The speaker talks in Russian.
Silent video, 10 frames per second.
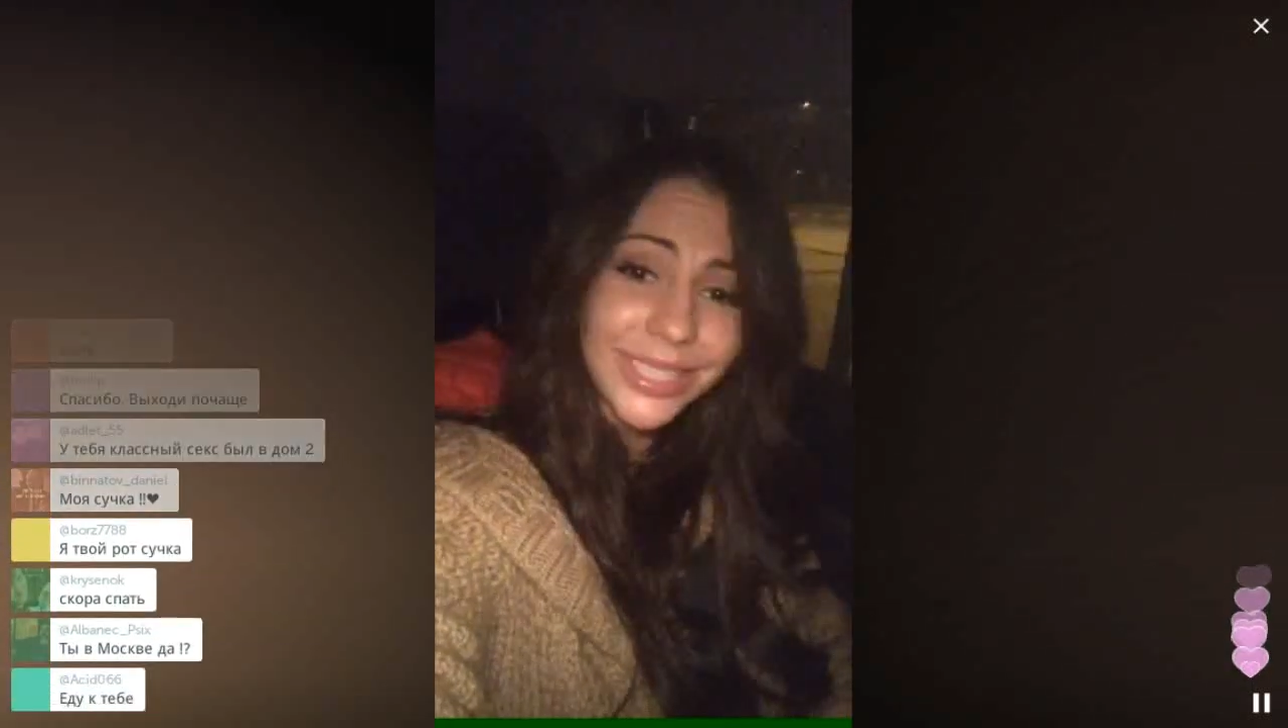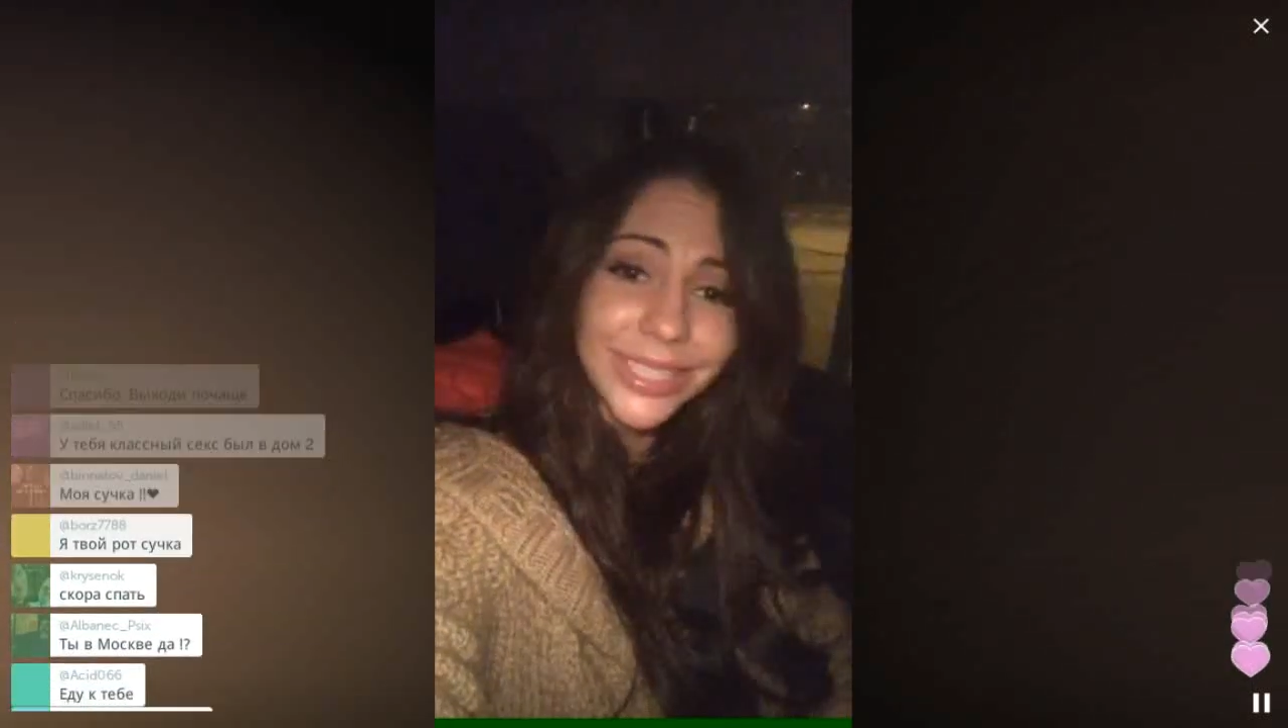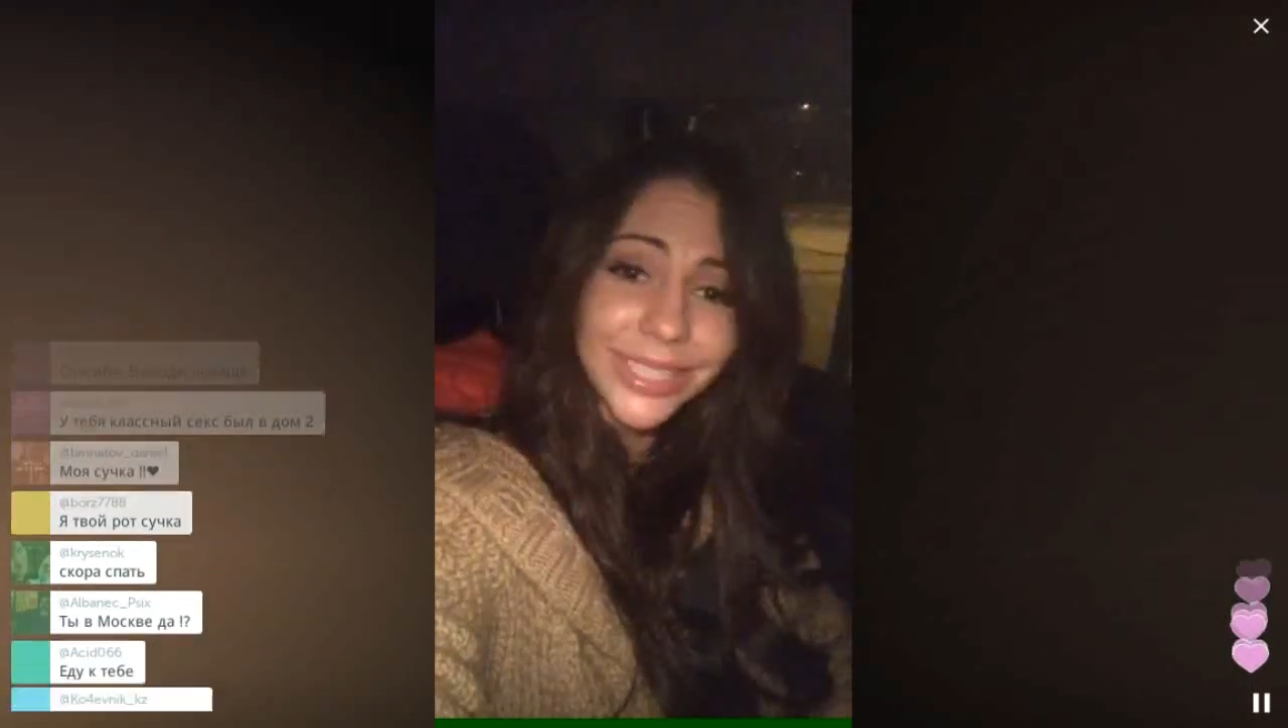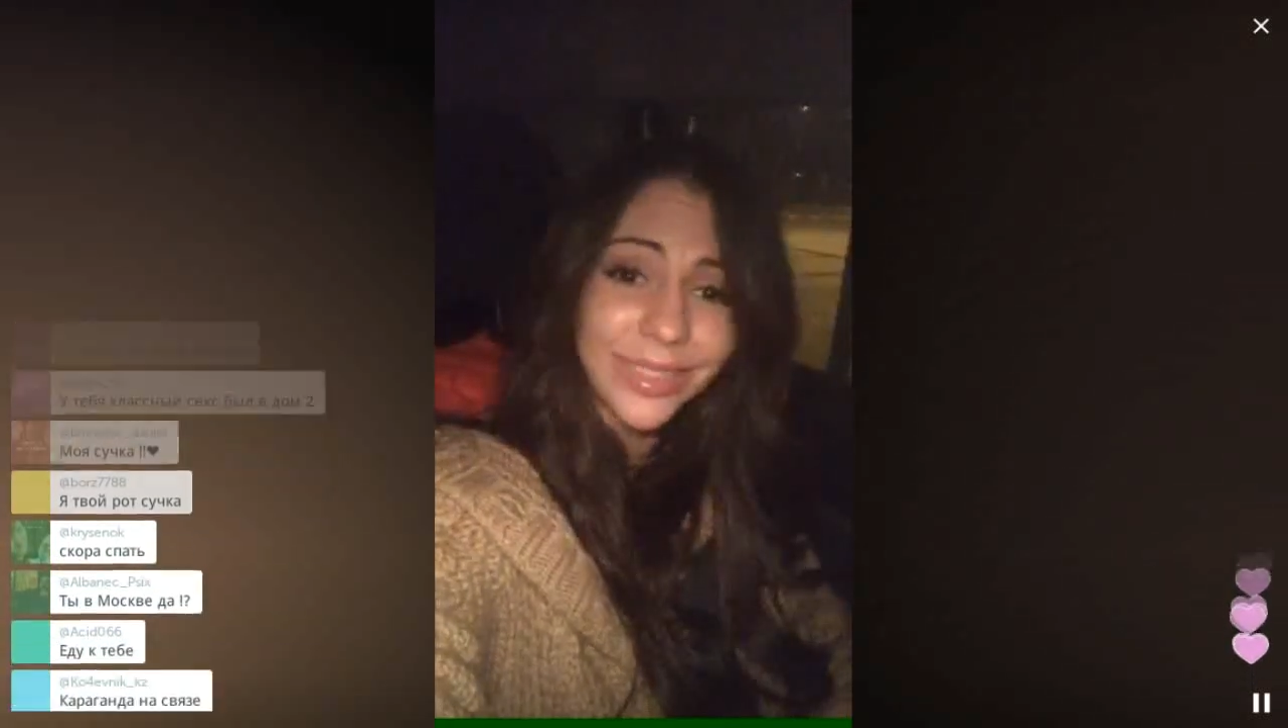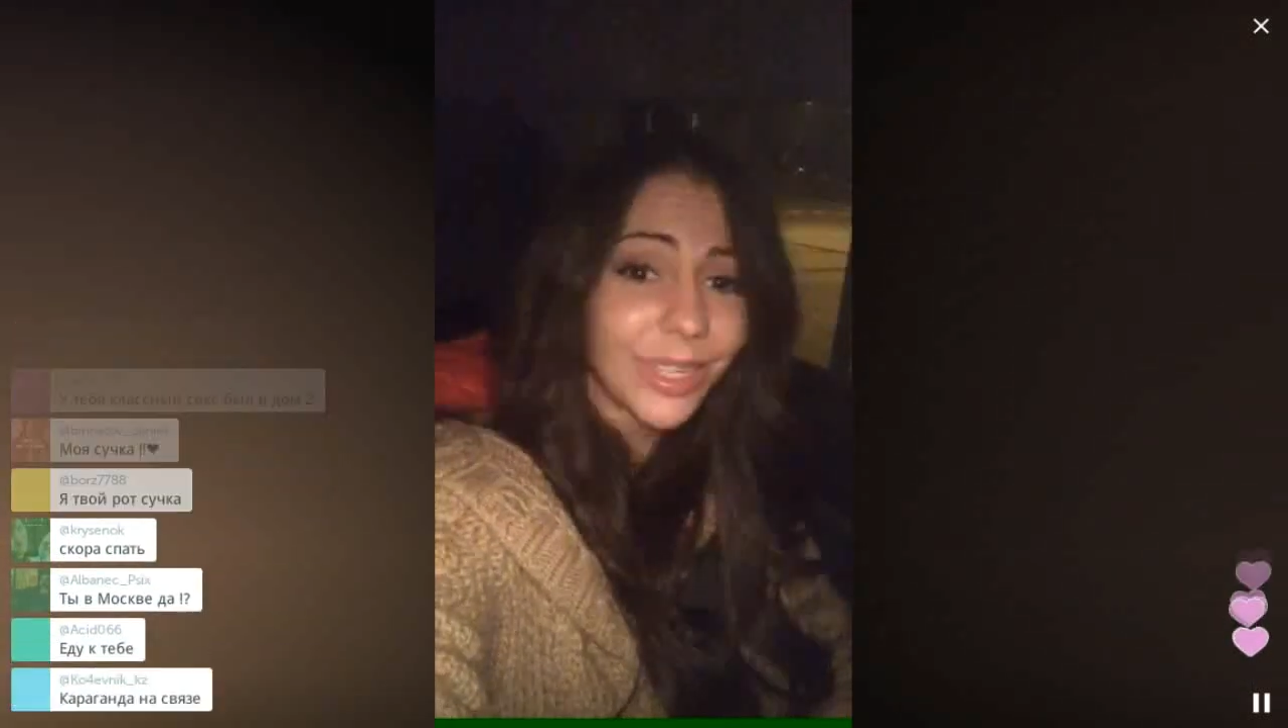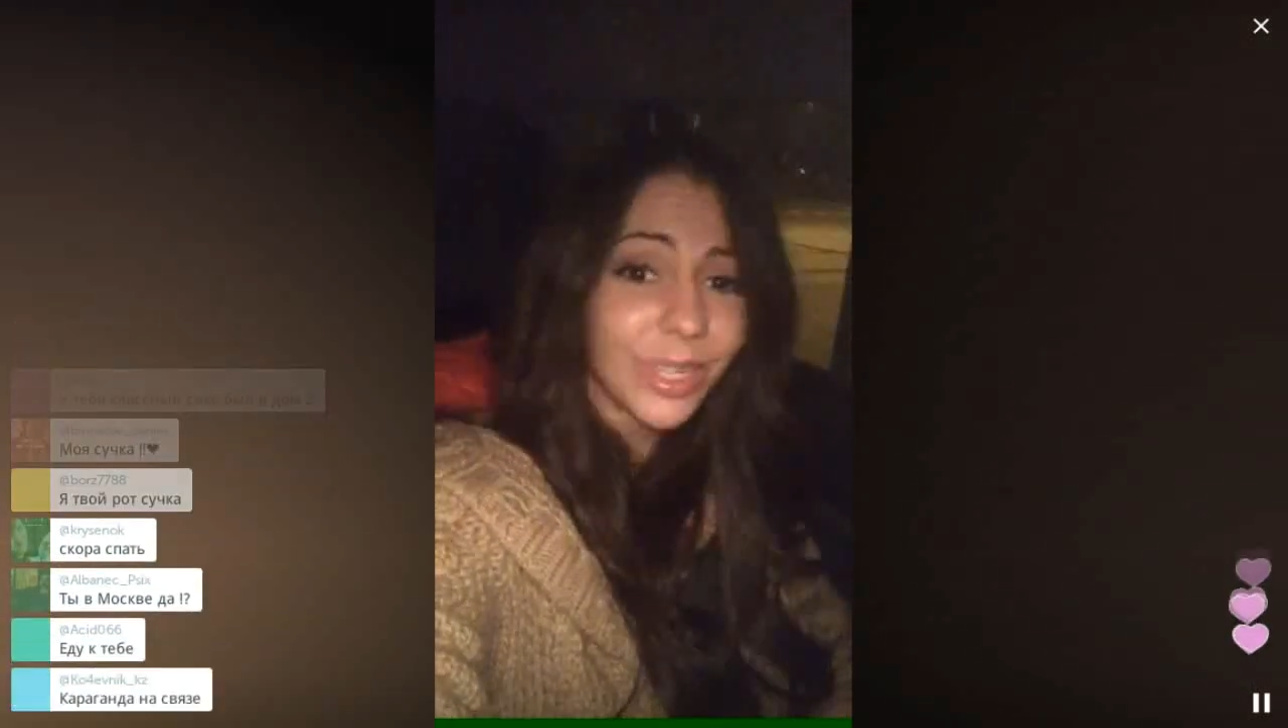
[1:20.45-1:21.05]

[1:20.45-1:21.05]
э,